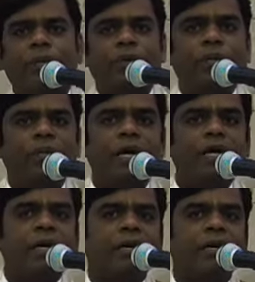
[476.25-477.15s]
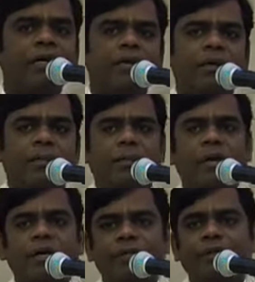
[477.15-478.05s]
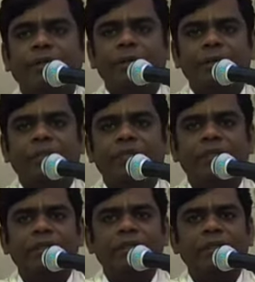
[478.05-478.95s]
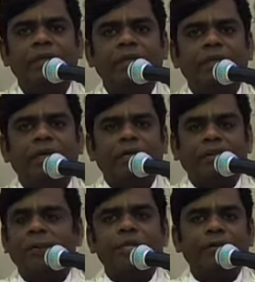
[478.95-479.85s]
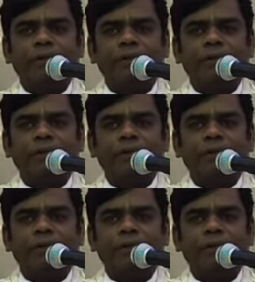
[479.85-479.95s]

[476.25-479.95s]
ஒரு தாயாக மாற வேண்டும் என்பது வந்து நம்மளுடைய